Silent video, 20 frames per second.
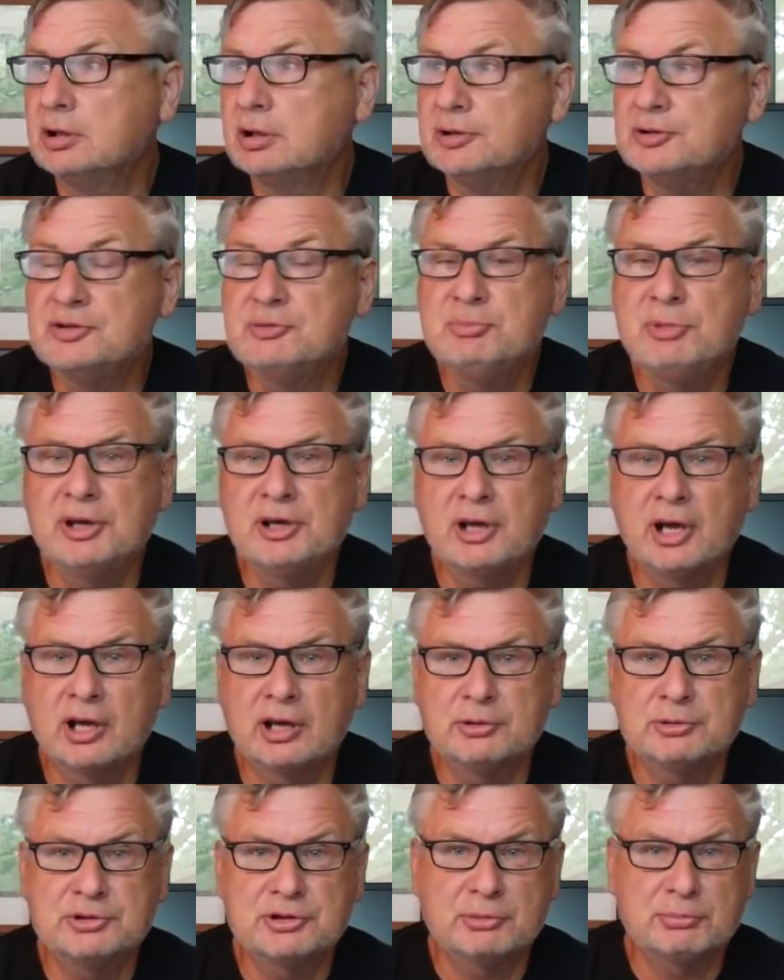E,
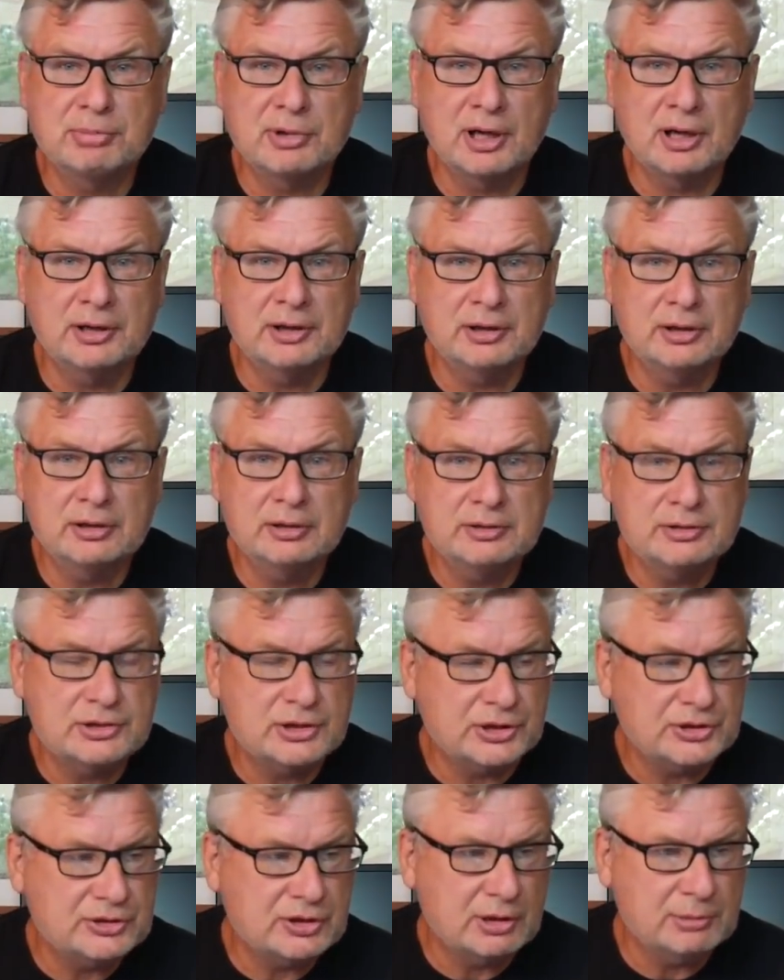zmieniają się plany,
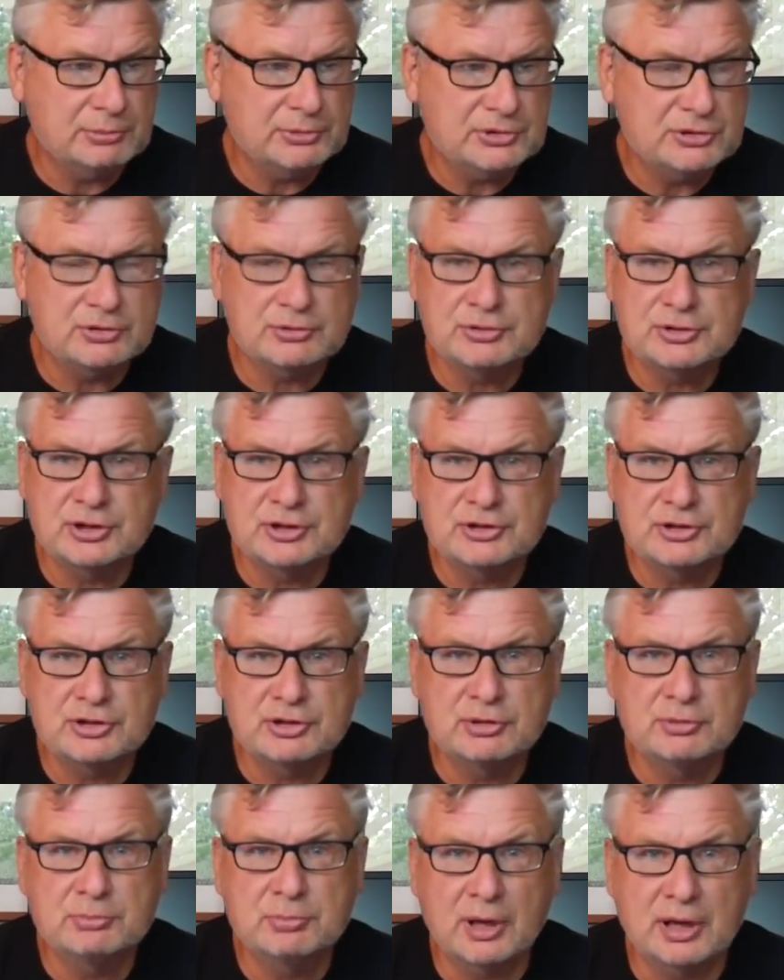czasami są
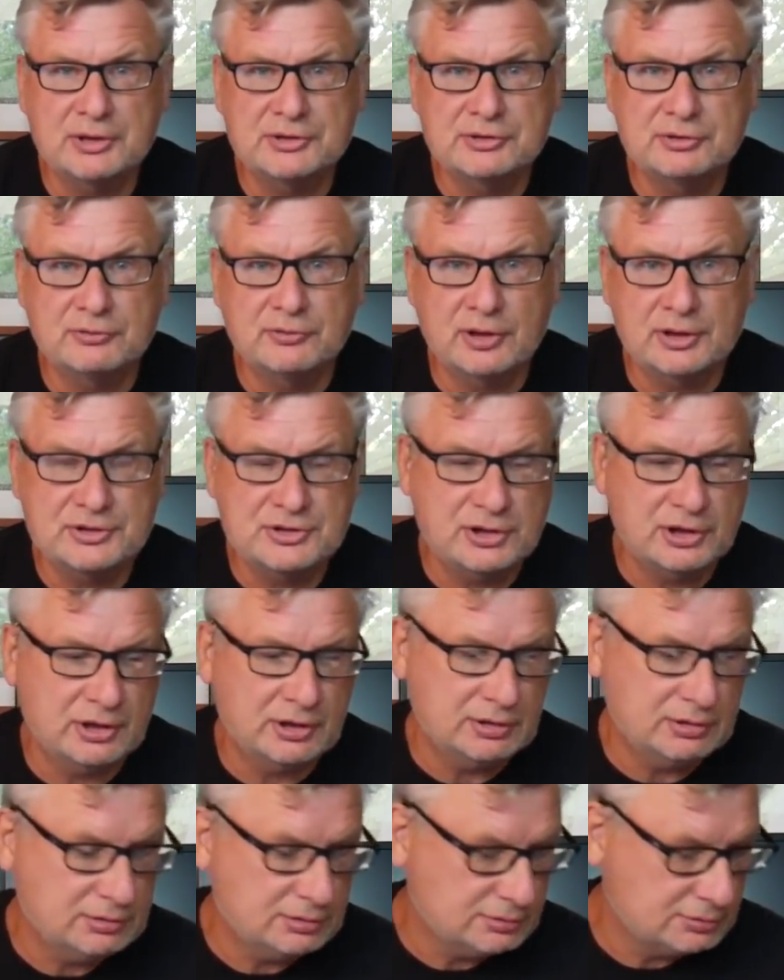rzeczy bardzo
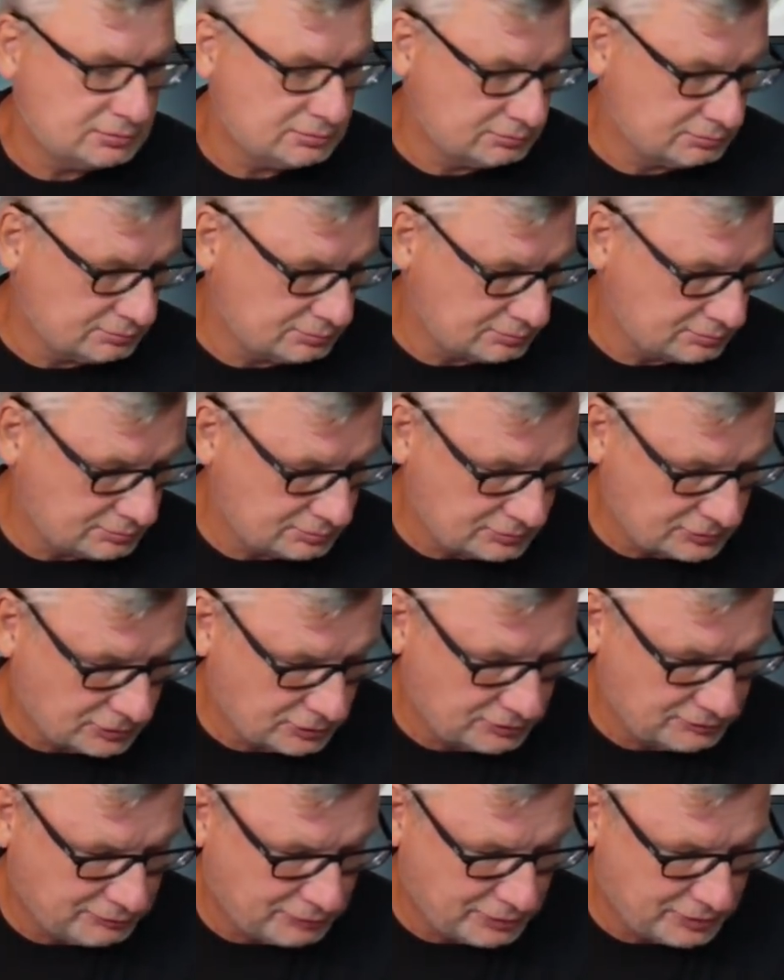ważne.
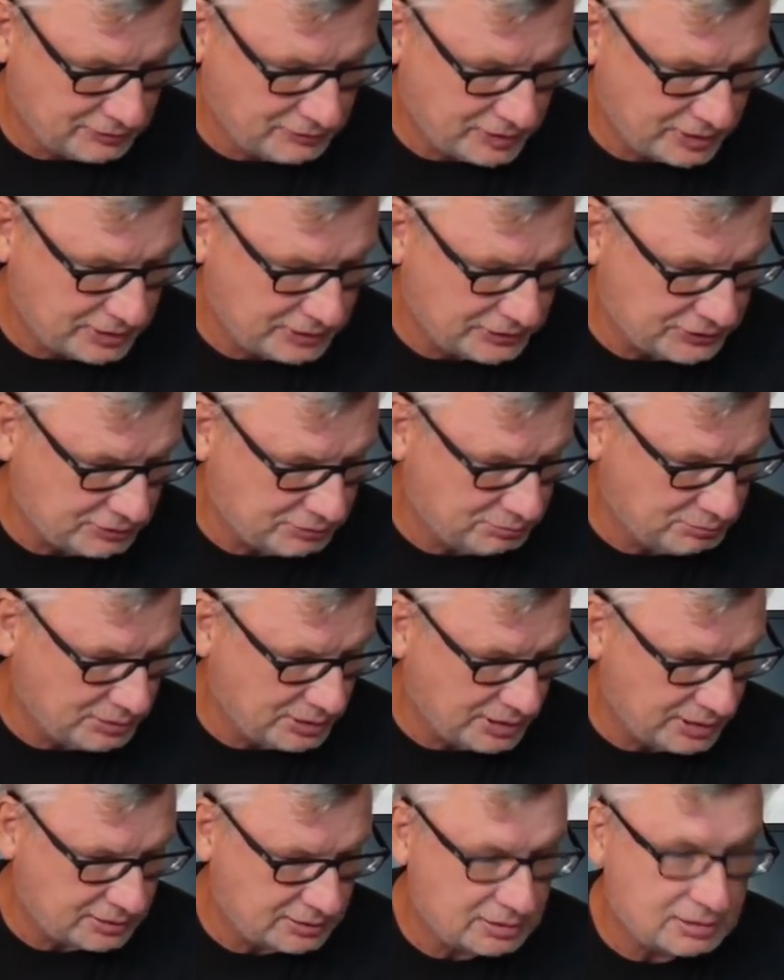Odwoływane są
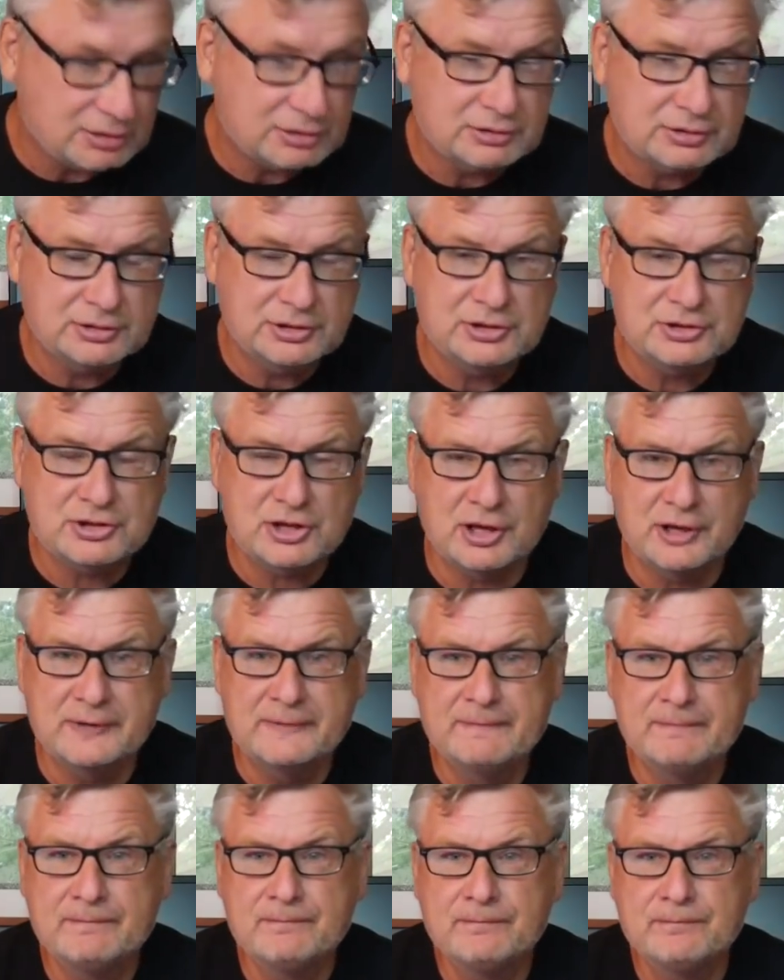bilety lotnicze.
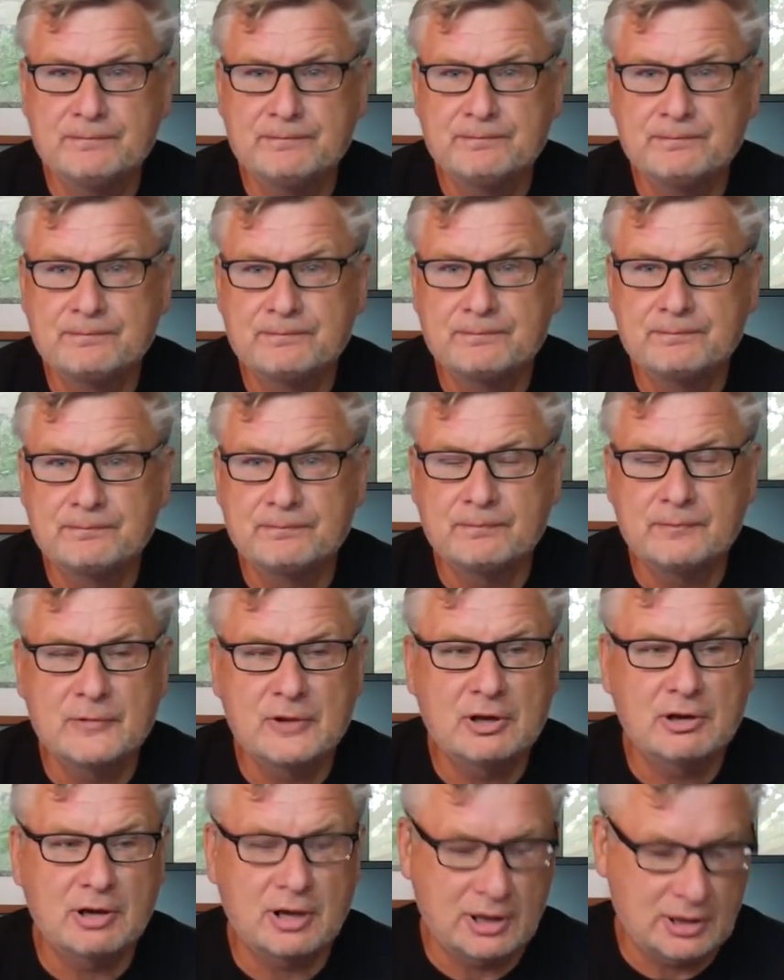
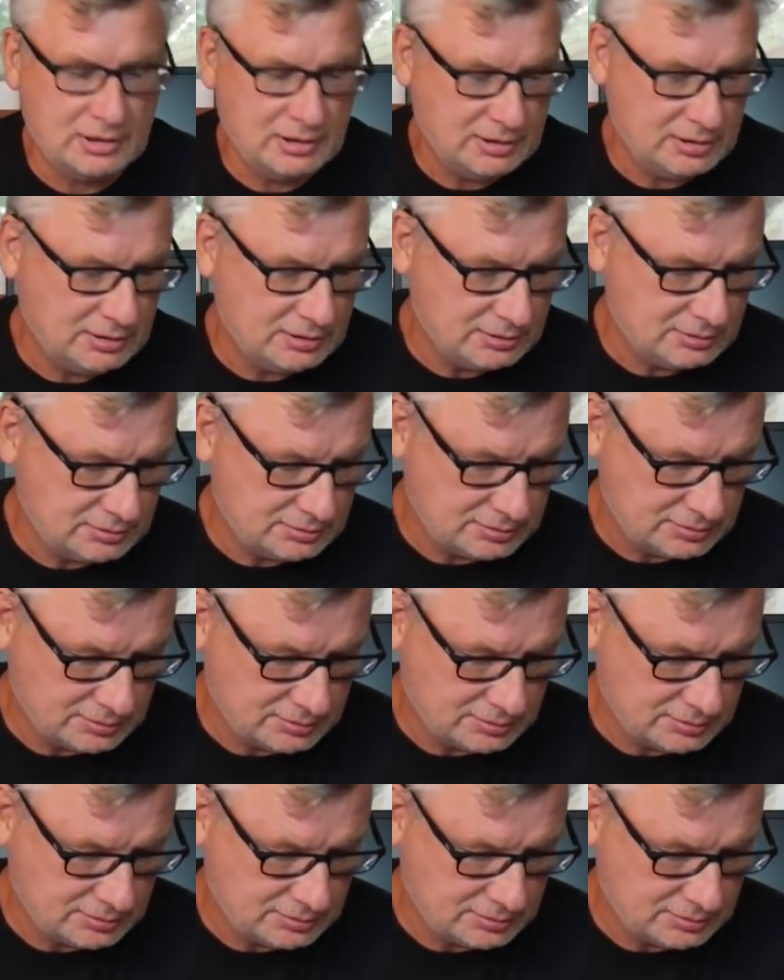No ale e,